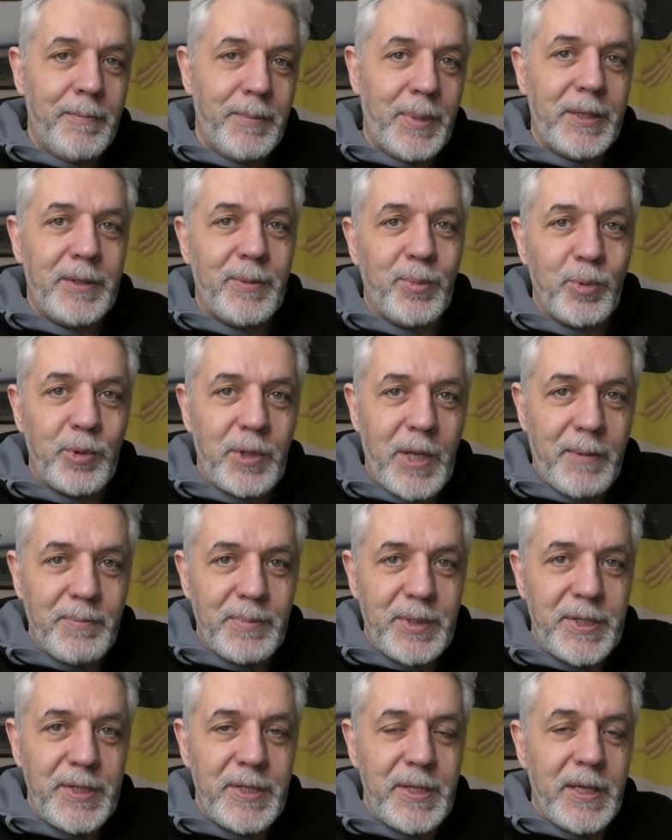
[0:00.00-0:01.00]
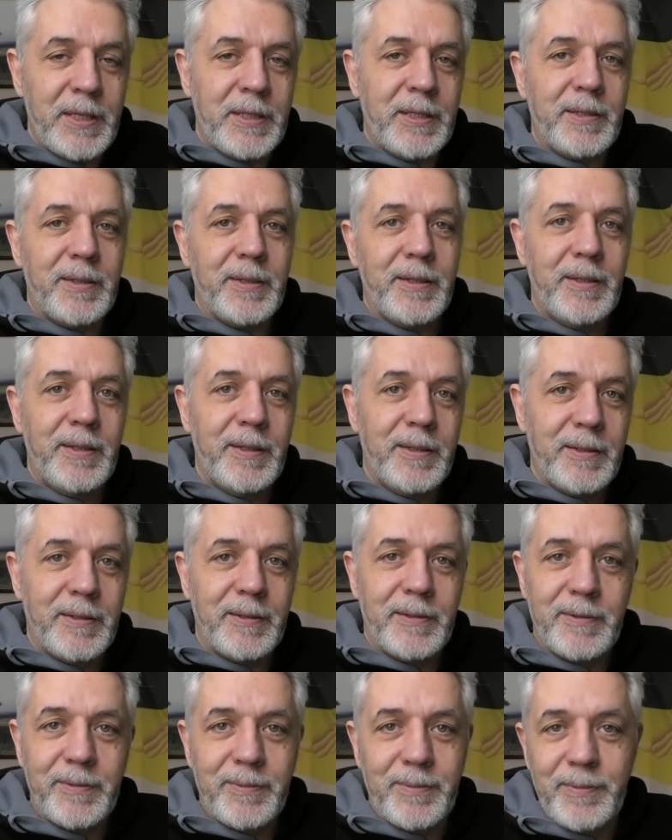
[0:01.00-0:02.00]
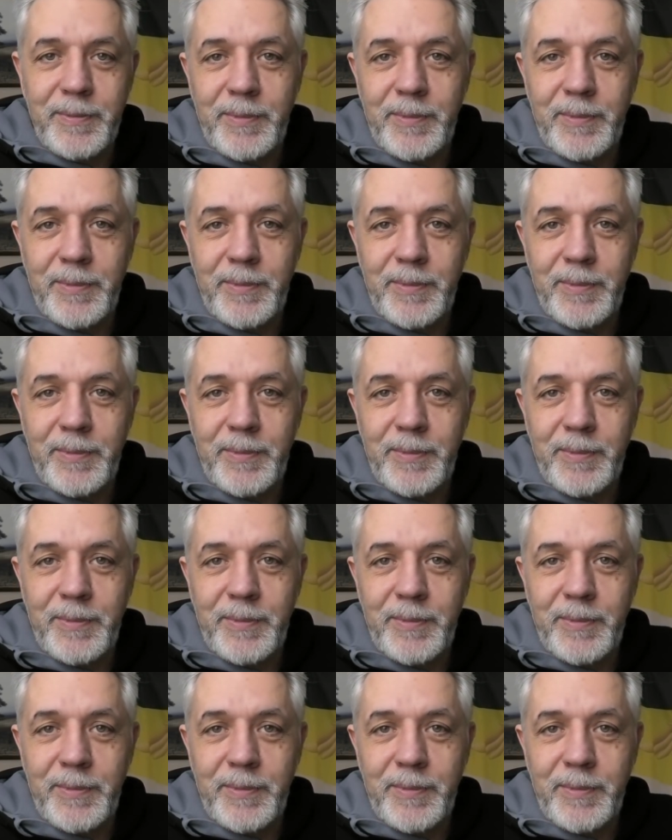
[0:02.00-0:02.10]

Поэтому там сидят и